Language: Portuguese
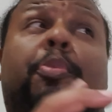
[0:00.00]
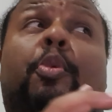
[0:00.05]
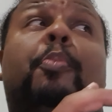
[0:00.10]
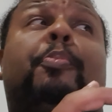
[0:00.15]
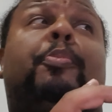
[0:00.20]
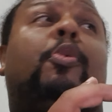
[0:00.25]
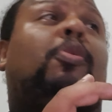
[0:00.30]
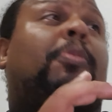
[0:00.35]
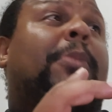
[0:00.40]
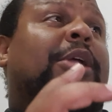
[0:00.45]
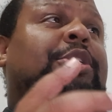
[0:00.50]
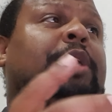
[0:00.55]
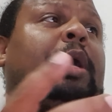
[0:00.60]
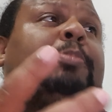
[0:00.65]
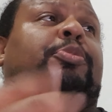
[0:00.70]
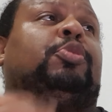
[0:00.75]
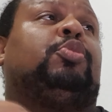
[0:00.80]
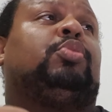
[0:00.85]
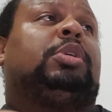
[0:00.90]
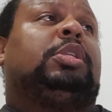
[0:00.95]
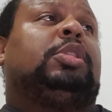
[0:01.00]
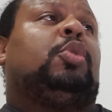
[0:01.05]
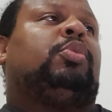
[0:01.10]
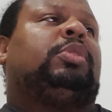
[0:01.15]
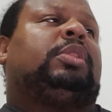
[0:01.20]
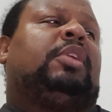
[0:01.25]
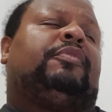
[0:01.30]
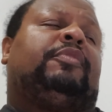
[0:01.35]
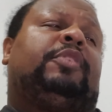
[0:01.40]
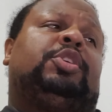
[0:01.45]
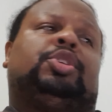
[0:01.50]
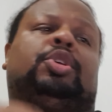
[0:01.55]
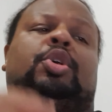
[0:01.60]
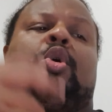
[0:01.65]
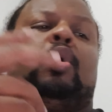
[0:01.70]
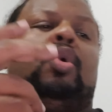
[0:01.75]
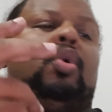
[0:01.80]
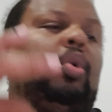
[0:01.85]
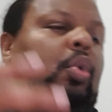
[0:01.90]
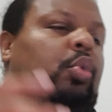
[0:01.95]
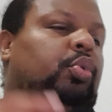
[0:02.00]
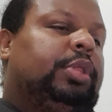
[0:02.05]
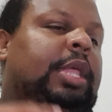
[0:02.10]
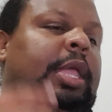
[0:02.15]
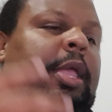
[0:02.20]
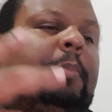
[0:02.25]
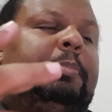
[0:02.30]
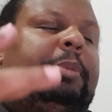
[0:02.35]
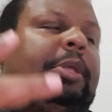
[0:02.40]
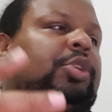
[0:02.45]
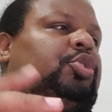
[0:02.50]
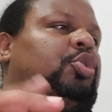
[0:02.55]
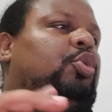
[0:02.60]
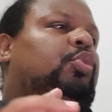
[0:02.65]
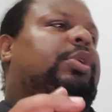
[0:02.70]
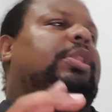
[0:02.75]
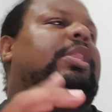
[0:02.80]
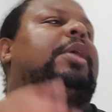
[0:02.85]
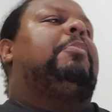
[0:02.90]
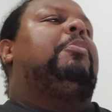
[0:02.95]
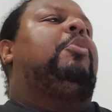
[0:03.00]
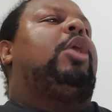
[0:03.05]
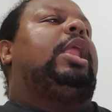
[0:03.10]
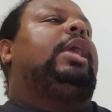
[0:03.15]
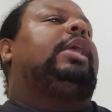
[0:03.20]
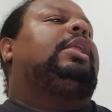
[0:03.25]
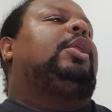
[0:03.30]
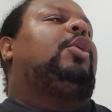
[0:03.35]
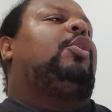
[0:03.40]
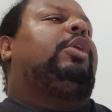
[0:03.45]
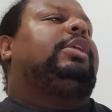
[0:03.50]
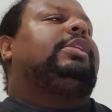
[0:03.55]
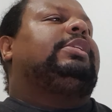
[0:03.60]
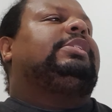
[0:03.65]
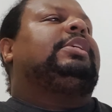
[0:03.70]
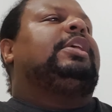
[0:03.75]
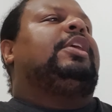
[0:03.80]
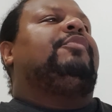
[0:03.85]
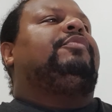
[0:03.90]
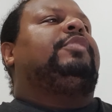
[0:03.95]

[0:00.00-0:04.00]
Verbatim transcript: um pouco mais rápido do que da outra vez, ou de repente eu que dei mole aqui na hora de servir